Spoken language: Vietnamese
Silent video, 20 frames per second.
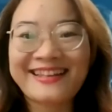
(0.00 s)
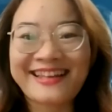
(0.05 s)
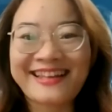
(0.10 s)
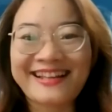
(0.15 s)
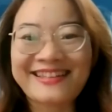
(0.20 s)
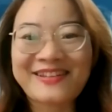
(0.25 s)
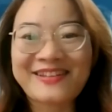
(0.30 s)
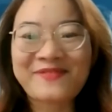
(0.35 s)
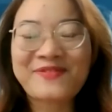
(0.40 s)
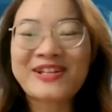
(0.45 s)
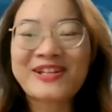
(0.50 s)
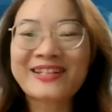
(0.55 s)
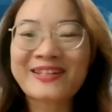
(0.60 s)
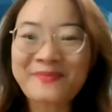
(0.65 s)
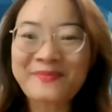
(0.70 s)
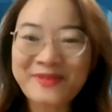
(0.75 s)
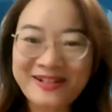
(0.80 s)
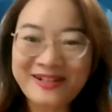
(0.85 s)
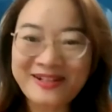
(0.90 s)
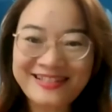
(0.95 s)
thành những viên
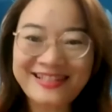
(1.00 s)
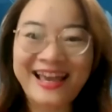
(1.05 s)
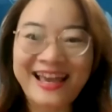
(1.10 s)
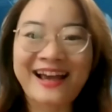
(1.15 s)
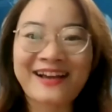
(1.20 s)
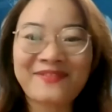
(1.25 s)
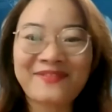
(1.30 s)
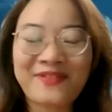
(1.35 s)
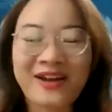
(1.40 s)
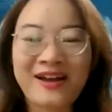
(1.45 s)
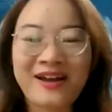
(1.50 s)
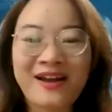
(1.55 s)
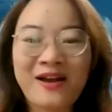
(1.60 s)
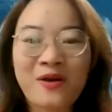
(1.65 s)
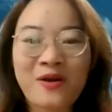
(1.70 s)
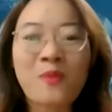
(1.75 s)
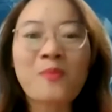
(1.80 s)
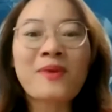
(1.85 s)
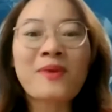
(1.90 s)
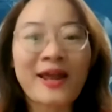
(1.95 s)
kim cương sáng và
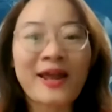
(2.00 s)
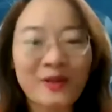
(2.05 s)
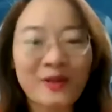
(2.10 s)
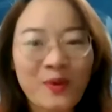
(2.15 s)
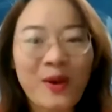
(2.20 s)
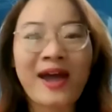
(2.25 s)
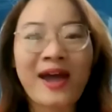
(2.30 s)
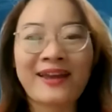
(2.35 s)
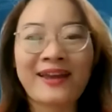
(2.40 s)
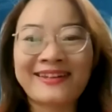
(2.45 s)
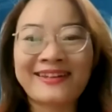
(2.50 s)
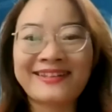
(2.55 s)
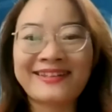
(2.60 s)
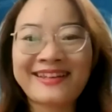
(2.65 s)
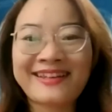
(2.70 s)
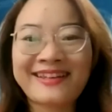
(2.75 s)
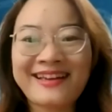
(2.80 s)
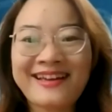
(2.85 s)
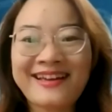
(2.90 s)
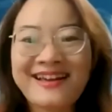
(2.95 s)
cùng lan tỏa đến,
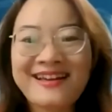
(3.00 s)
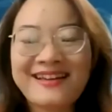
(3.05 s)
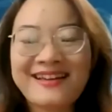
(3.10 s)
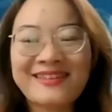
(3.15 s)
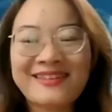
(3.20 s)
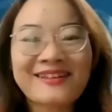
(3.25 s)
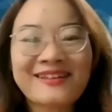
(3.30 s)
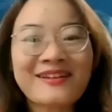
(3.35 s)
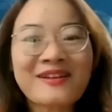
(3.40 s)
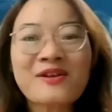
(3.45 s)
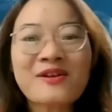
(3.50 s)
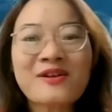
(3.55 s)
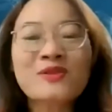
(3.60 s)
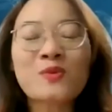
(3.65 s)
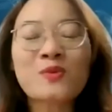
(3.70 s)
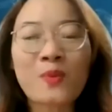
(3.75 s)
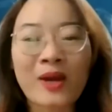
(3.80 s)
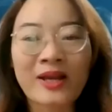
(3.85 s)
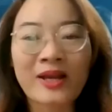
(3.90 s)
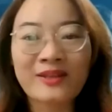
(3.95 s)
đến những cái người
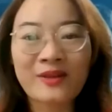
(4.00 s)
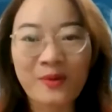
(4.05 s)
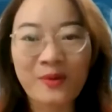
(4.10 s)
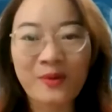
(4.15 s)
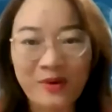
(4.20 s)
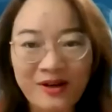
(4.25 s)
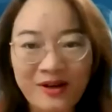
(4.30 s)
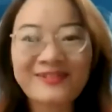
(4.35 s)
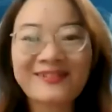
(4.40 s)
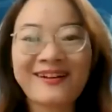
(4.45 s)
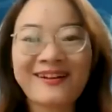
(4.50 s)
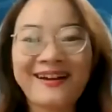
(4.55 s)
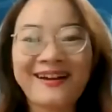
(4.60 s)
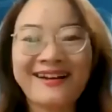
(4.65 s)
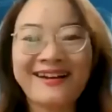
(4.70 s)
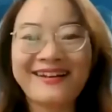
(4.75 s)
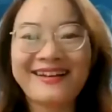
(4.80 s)
xung quanh nhiều hơn nữa.